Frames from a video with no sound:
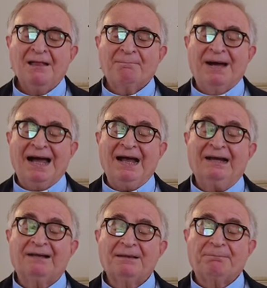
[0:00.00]

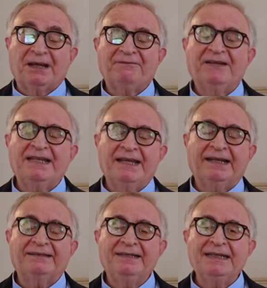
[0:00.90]
Ma per
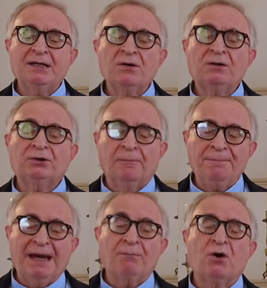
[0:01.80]
vedere Dio
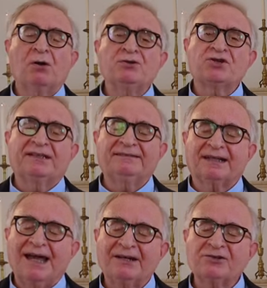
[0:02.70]
dobbiamo
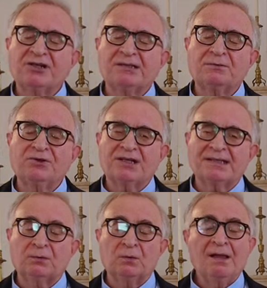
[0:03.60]
concentrarci su
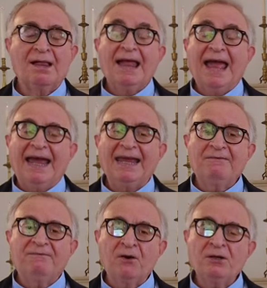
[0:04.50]
Gesù. È
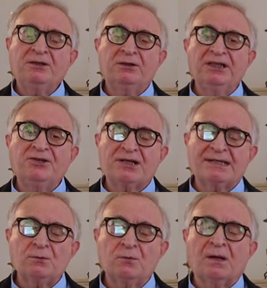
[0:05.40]
il volto di
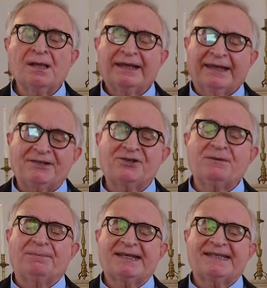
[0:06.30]
Gesù che
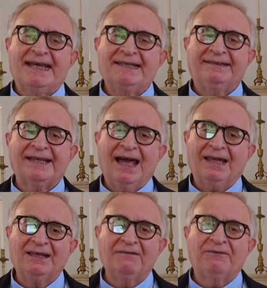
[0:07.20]
ci presenta
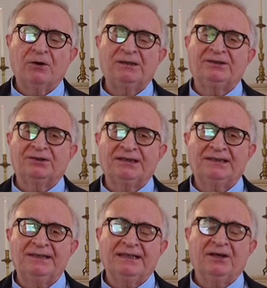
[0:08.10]
il volto di
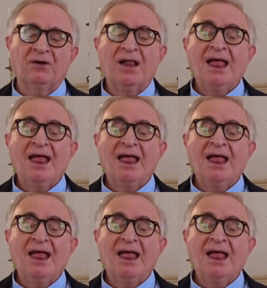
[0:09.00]
Dio.